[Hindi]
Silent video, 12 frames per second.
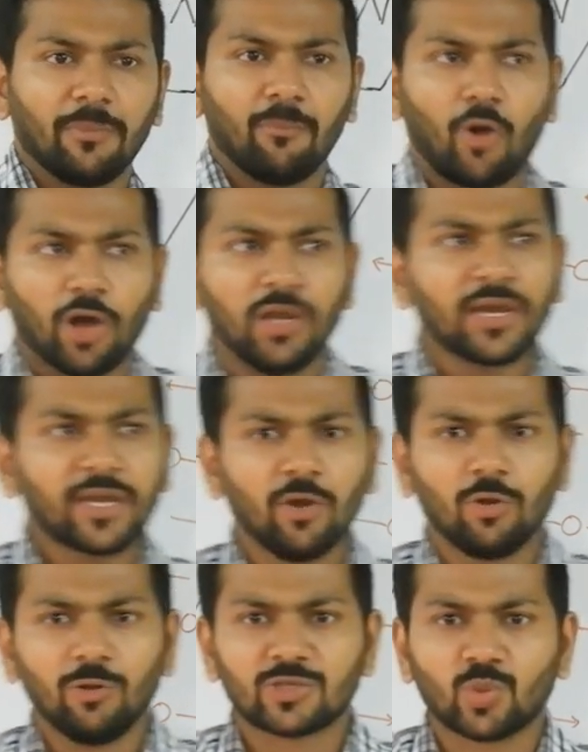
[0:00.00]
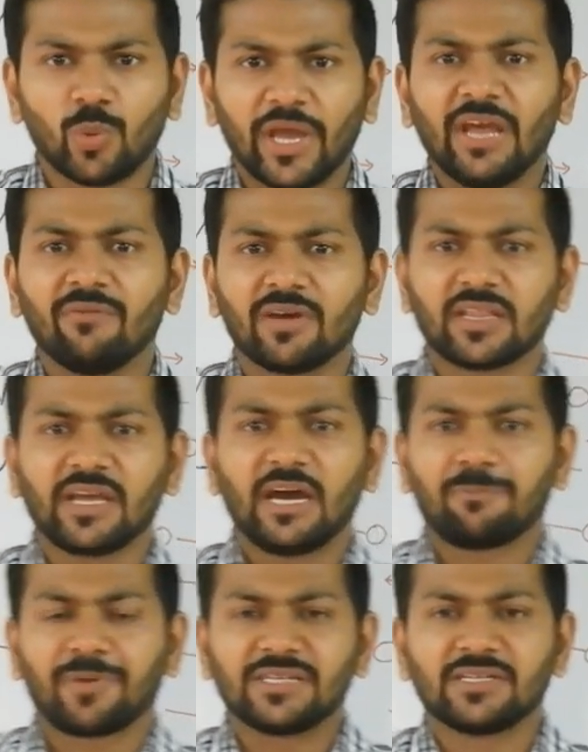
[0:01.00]
वेन एवर दे आर
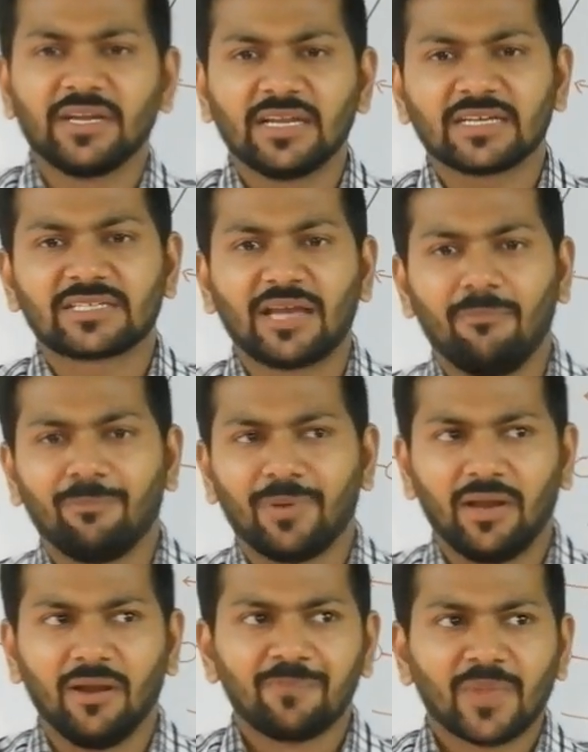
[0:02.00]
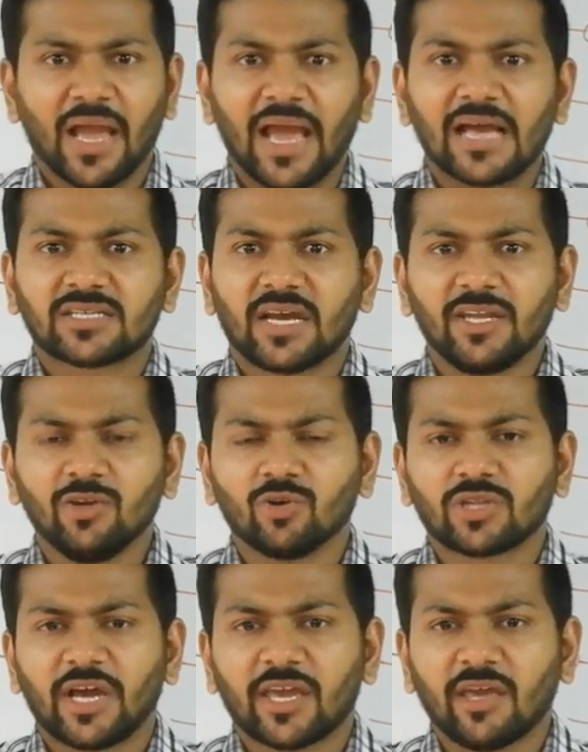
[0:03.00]
प्रेजेंट इन अ सैंपल ऐसा नहीं
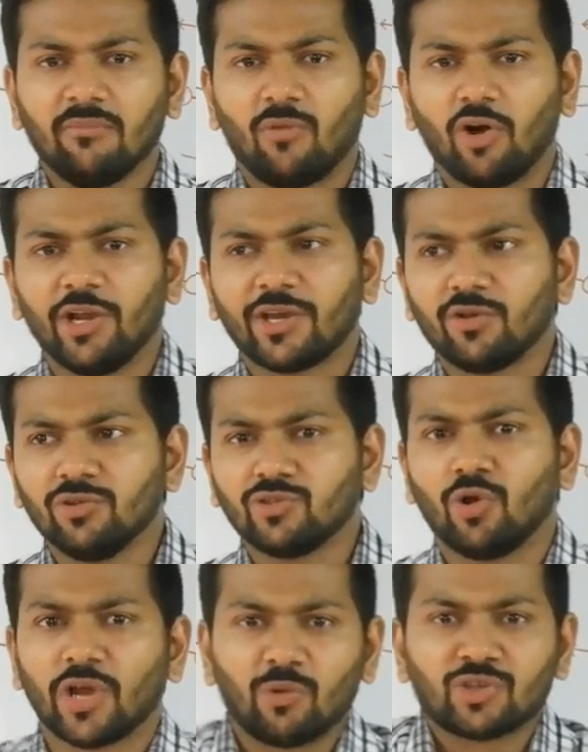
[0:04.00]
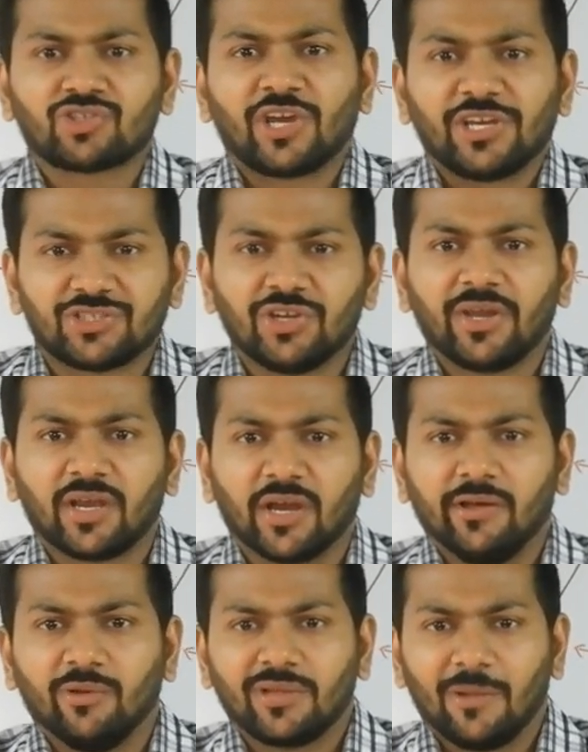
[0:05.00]
होता है कि मॉलिक्यूल जो होंगे वो स्टेशनरी
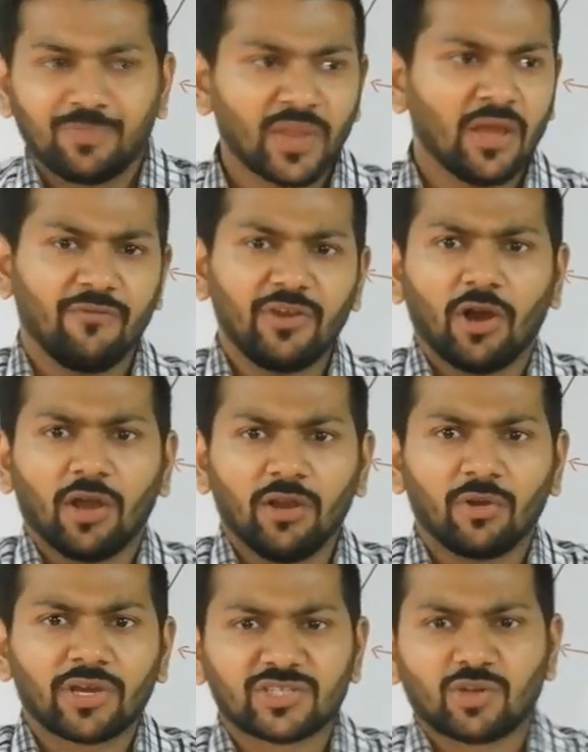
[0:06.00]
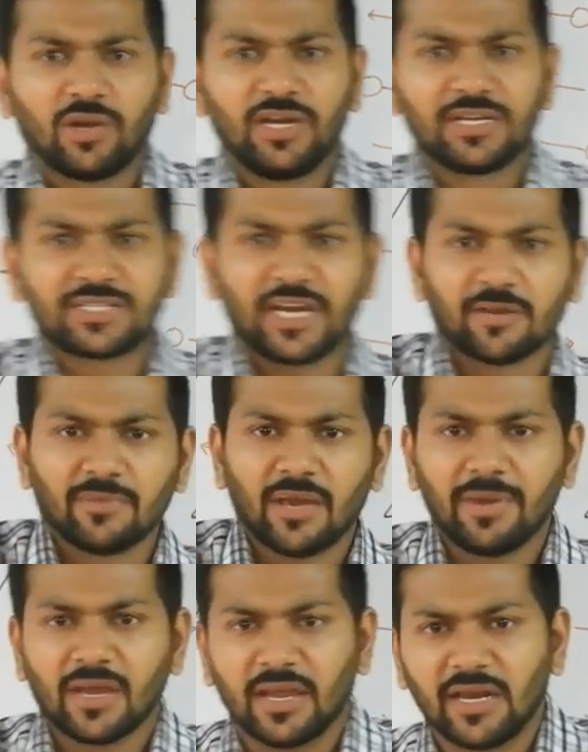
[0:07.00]
खड़े होते हैं वी ऑल नो कि सॉलिड स्टेट में
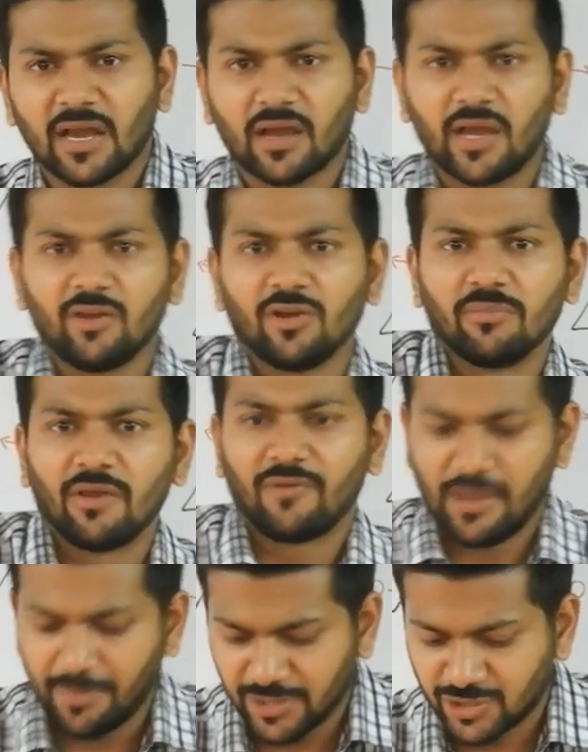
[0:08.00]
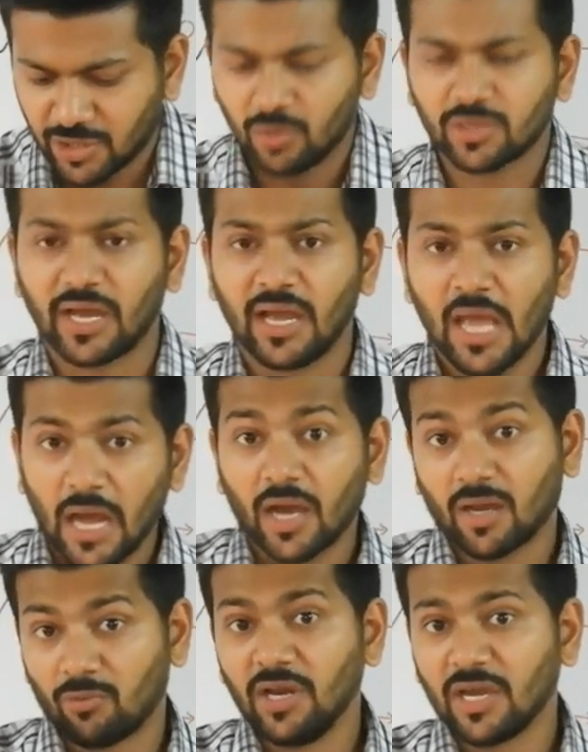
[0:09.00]
भी कहीं ना कहीं उनमें वाइब्रेशन होता है
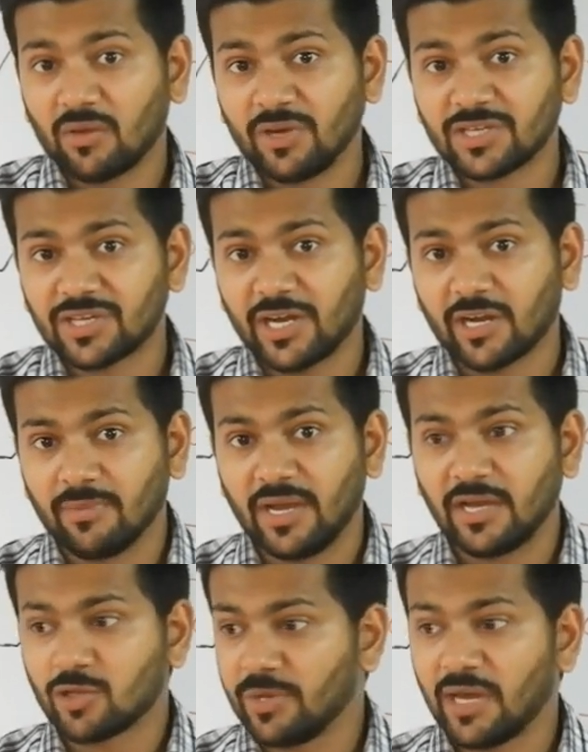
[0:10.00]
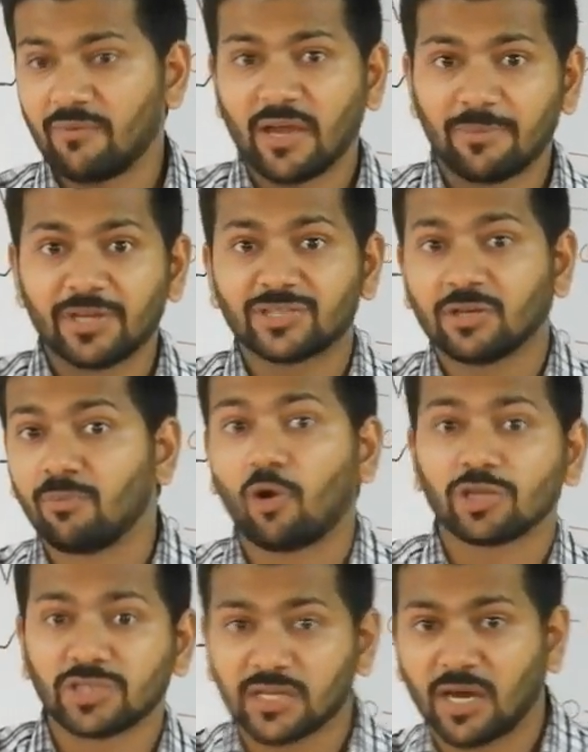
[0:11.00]
अगर वो लिक्विड स्टेट में है तो भैया वाइब्रेशन
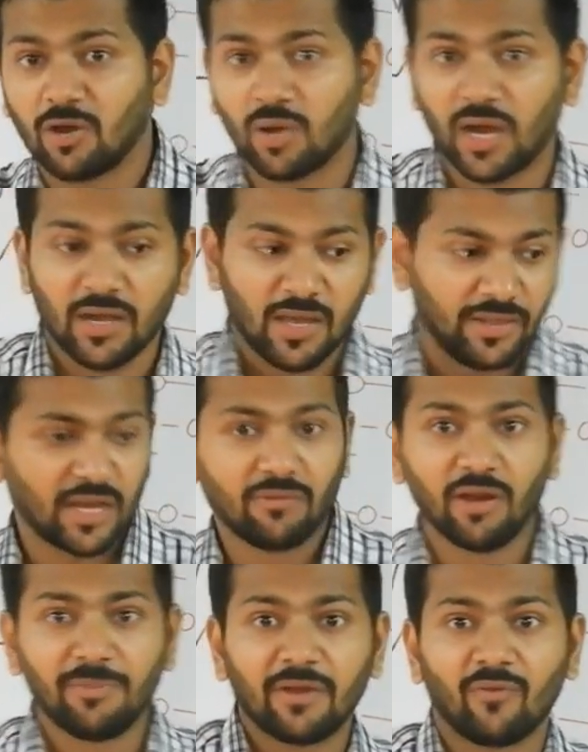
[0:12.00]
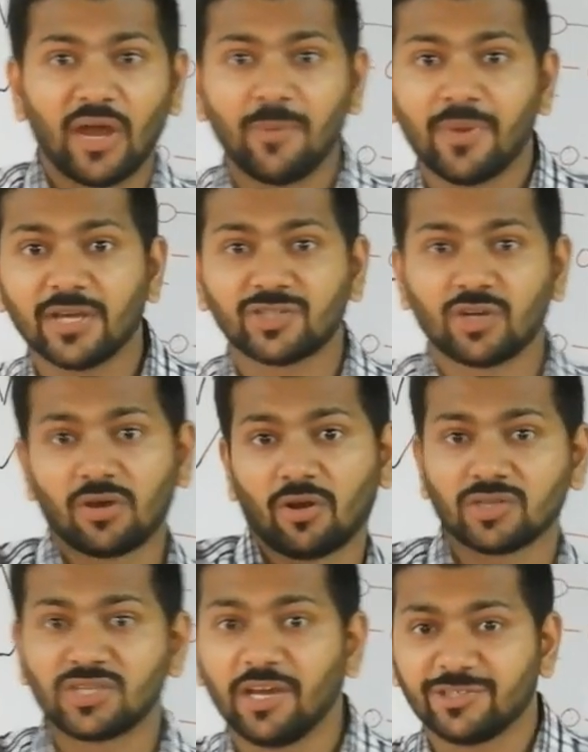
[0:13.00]
बहुत ज़्यादा होगा देर विल बी एन वाइब्रेशन और
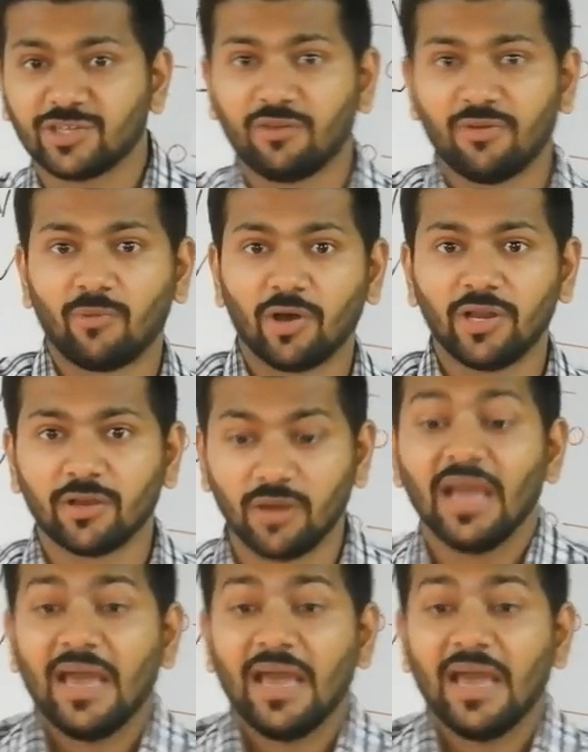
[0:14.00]
ऑसिलेशन ऑफ अ मॉलिक्यूल